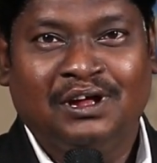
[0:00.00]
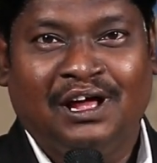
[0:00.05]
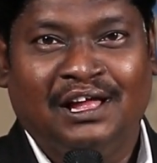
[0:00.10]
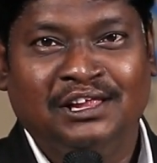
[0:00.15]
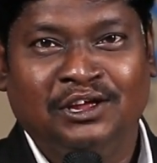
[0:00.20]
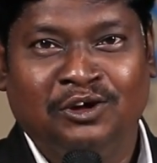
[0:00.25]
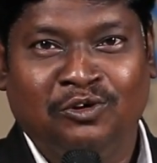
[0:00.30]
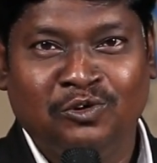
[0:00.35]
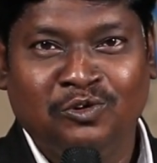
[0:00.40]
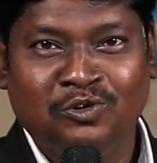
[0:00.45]

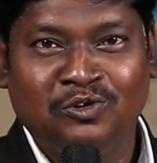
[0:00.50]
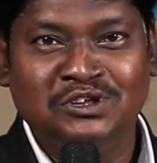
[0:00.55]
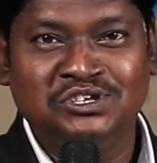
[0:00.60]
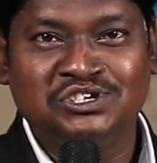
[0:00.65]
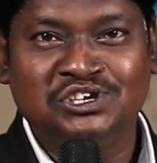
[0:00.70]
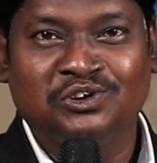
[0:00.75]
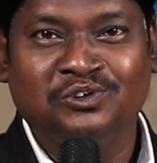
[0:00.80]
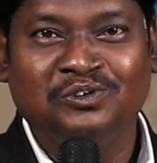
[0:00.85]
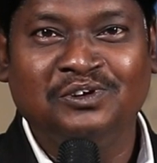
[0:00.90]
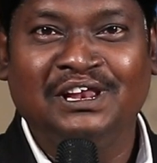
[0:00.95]
అది ఎవరు
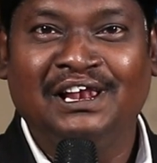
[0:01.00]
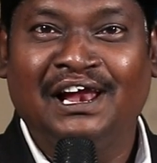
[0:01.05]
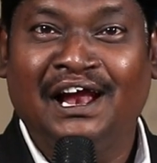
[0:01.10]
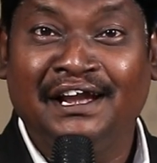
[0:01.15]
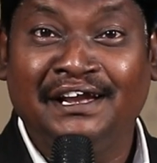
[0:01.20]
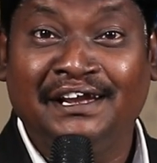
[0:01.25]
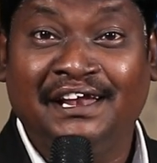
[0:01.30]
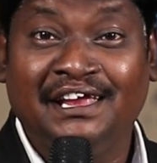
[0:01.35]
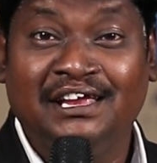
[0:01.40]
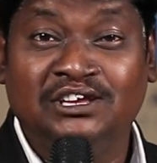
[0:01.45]
ఊహించరు
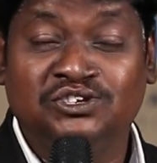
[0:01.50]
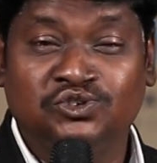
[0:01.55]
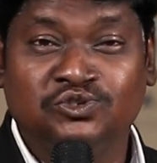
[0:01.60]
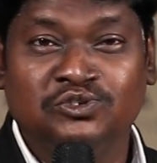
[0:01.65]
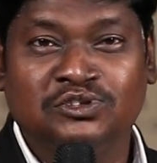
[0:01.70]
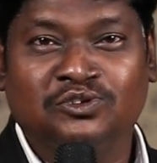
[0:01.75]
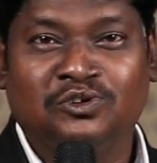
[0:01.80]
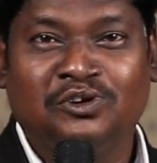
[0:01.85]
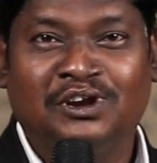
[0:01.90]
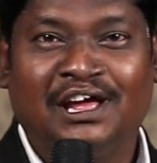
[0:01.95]
ఇలాంటి
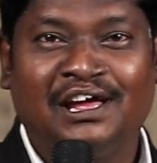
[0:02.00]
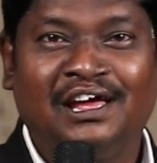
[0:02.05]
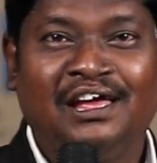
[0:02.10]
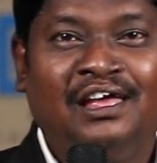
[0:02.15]
ఇష్యూస్ కూడా